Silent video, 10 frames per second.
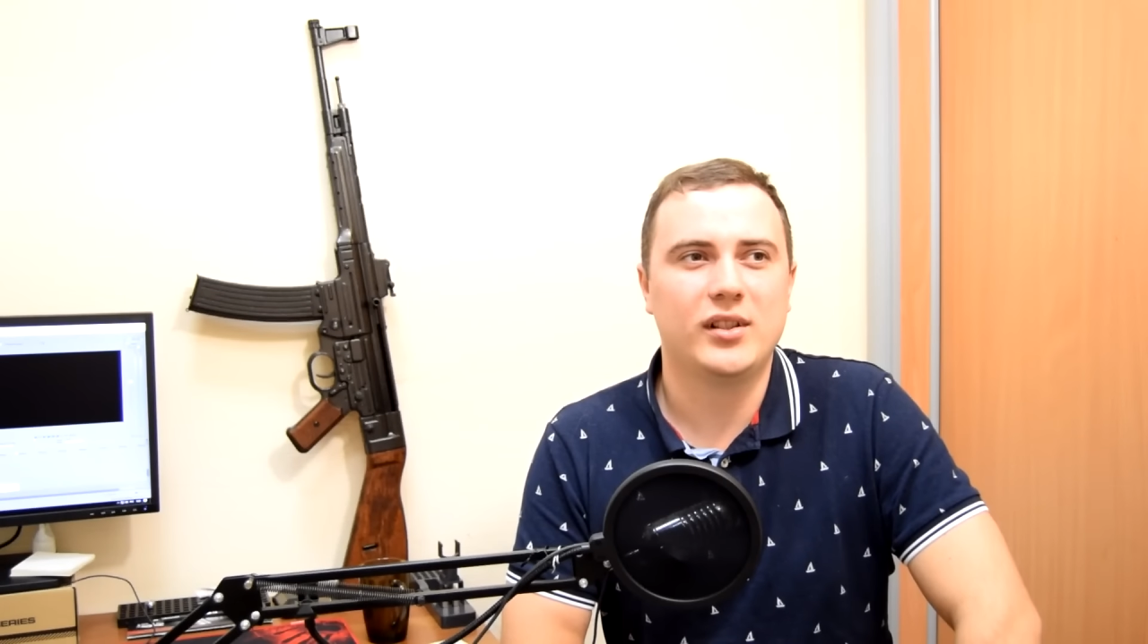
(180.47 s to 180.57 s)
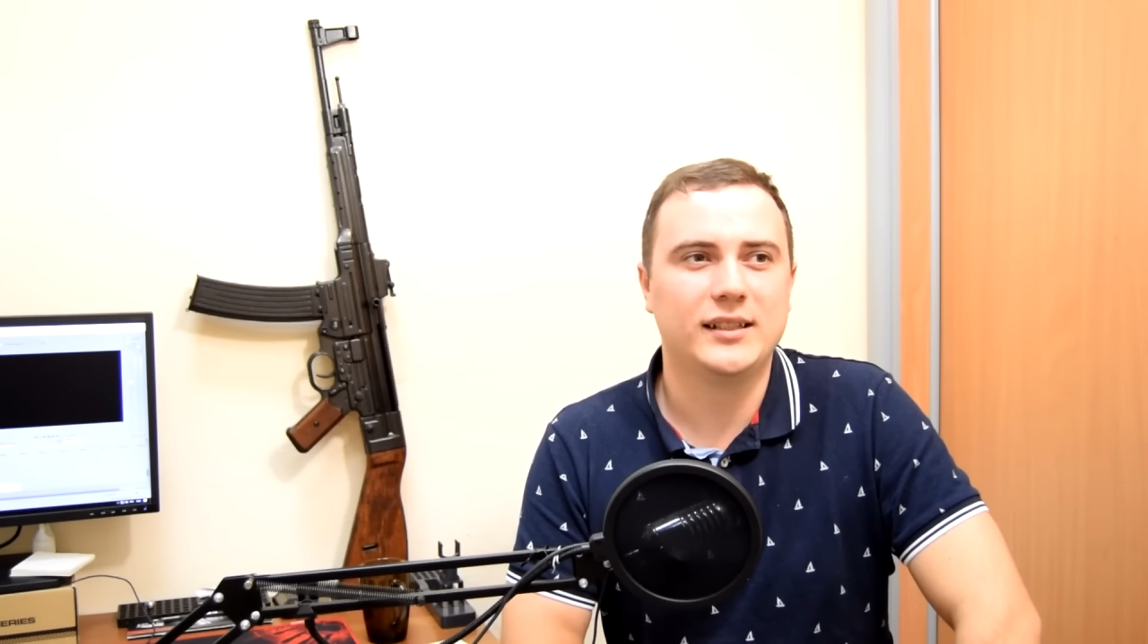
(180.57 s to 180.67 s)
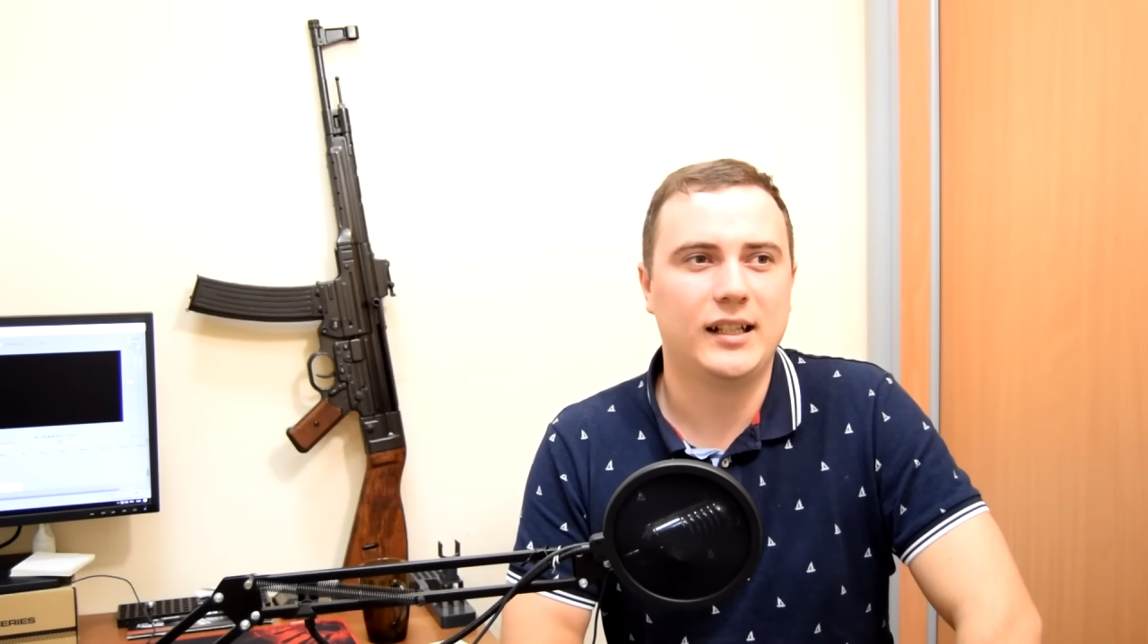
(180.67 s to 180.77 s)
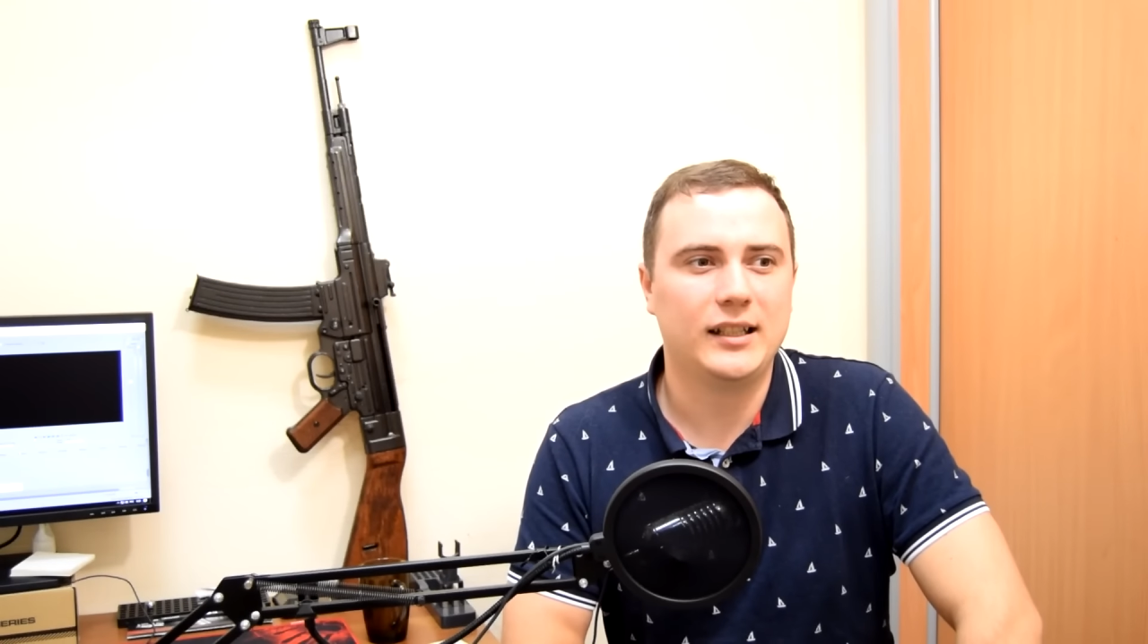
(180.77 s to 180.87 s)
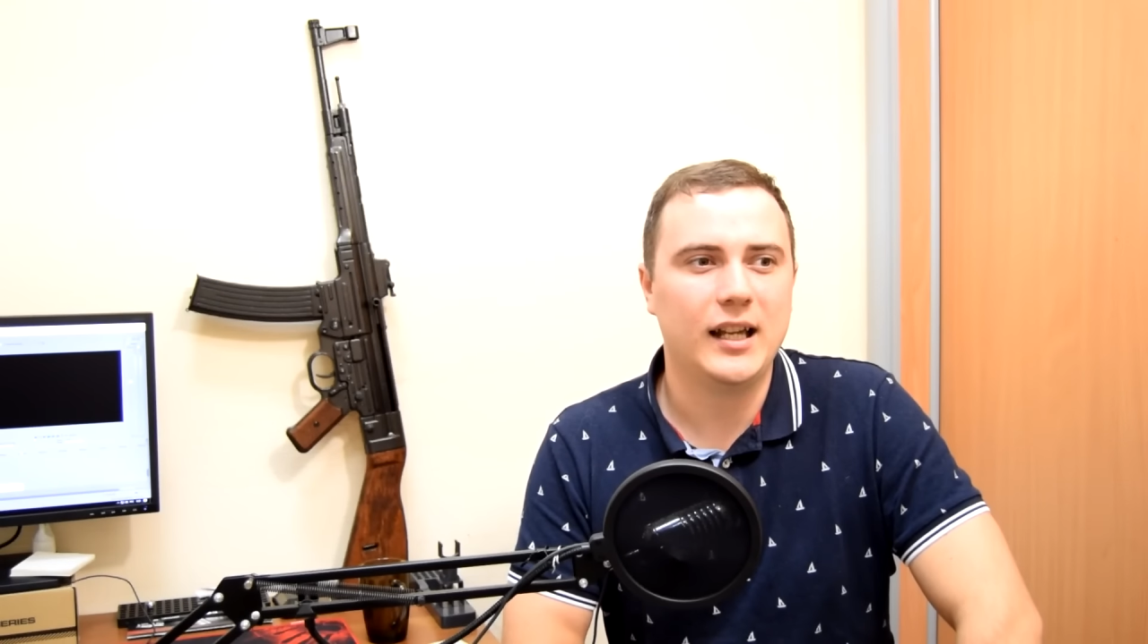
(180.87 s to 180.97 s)

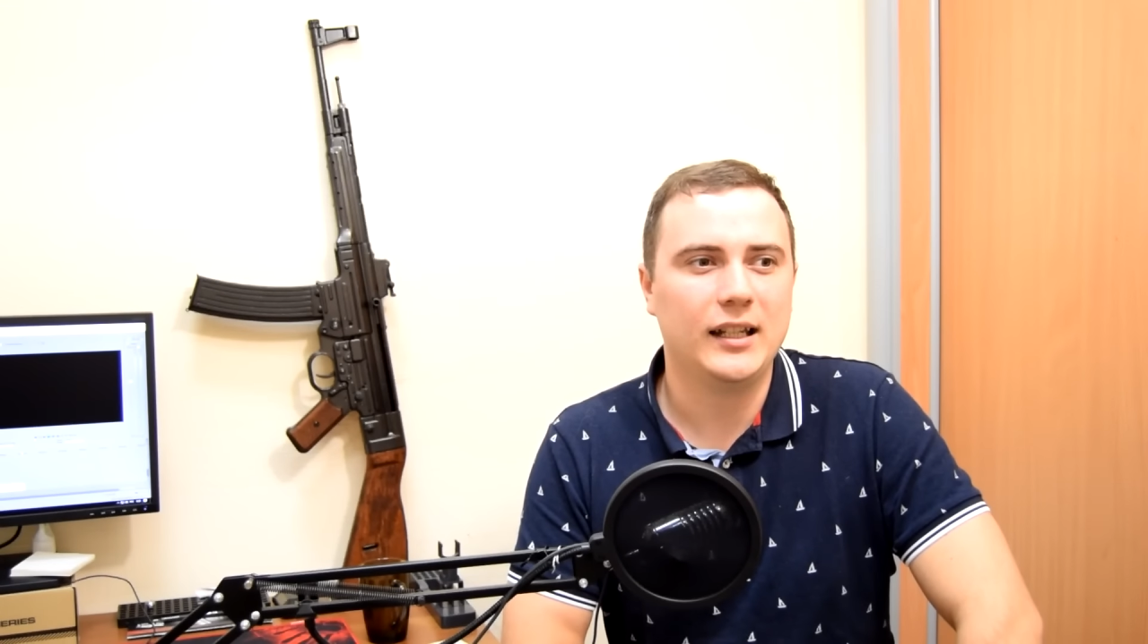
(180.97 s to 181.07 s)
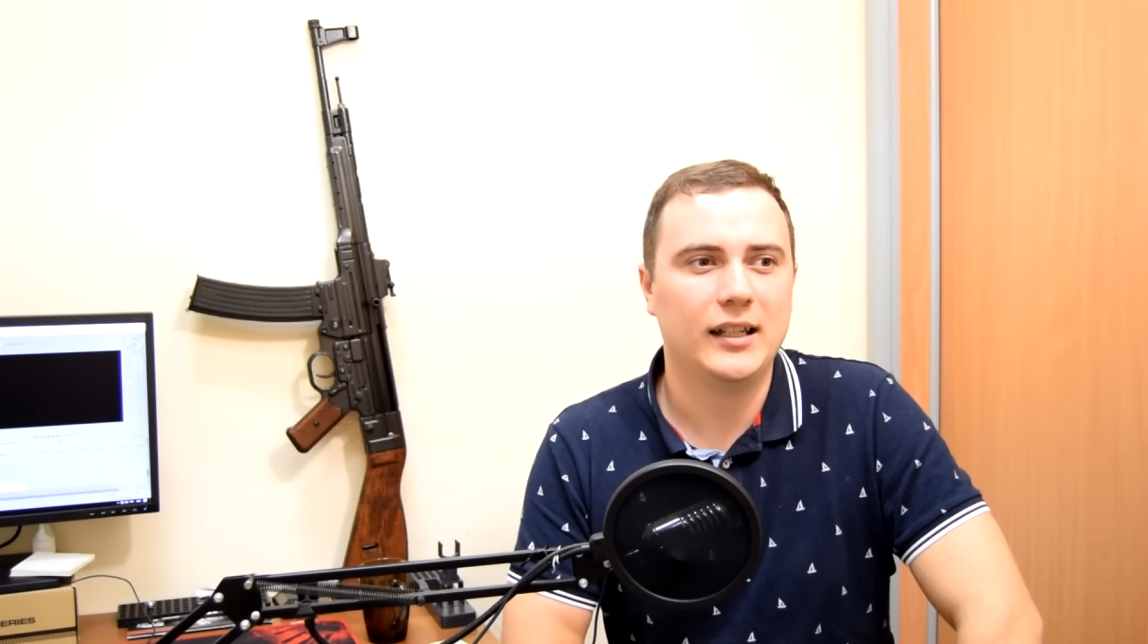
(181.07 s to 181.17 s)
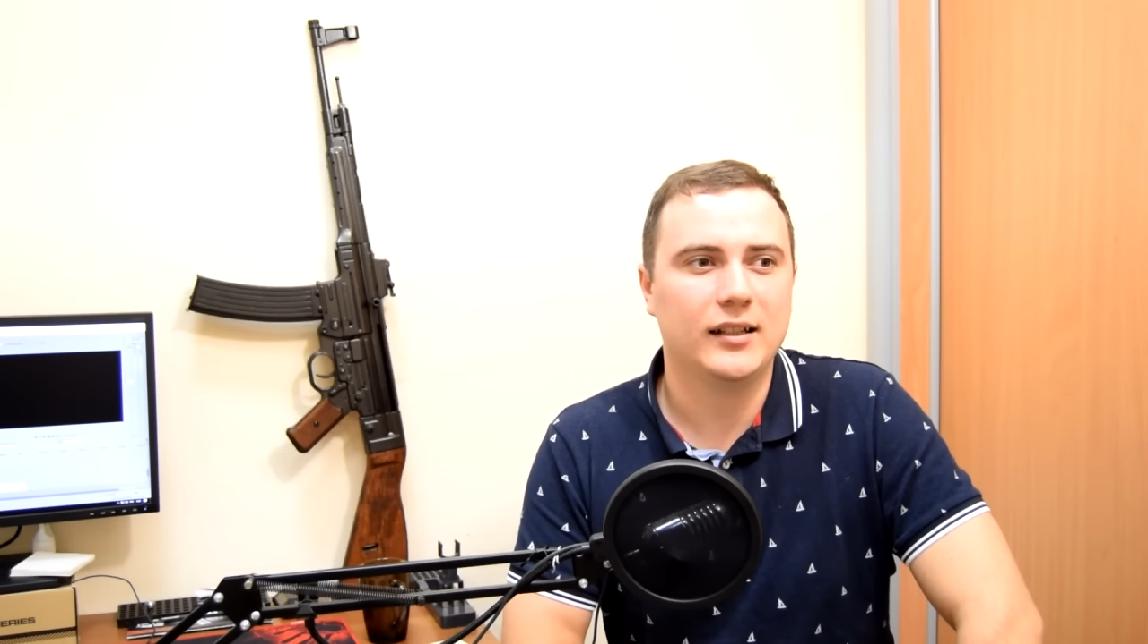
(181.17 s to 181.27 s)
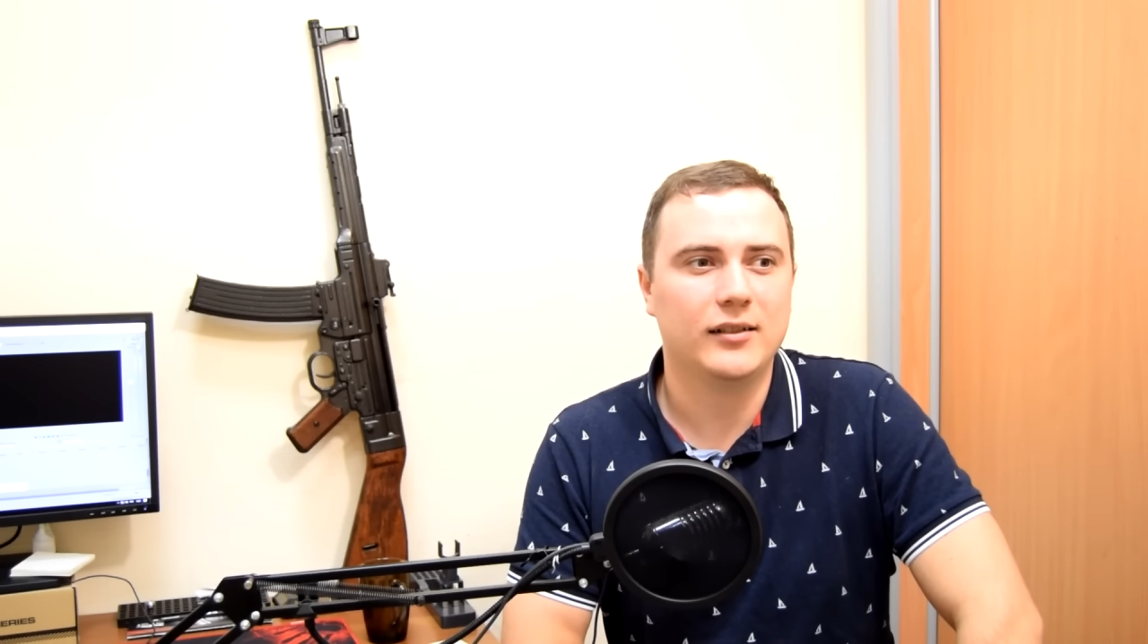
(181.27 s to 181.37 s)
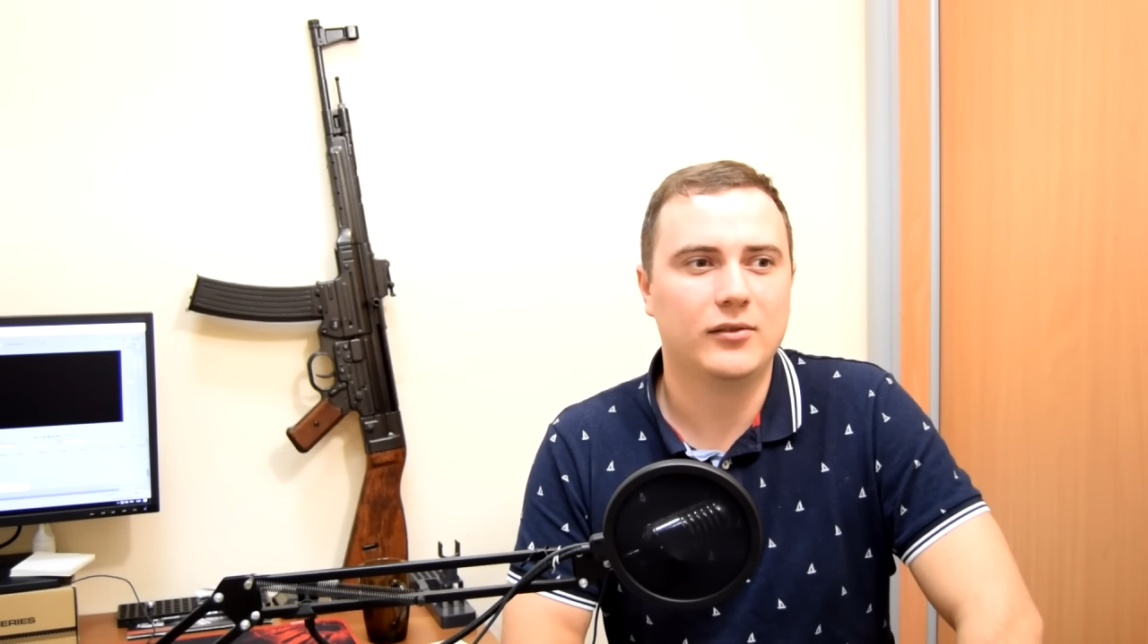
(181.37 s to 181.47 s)
лазертаге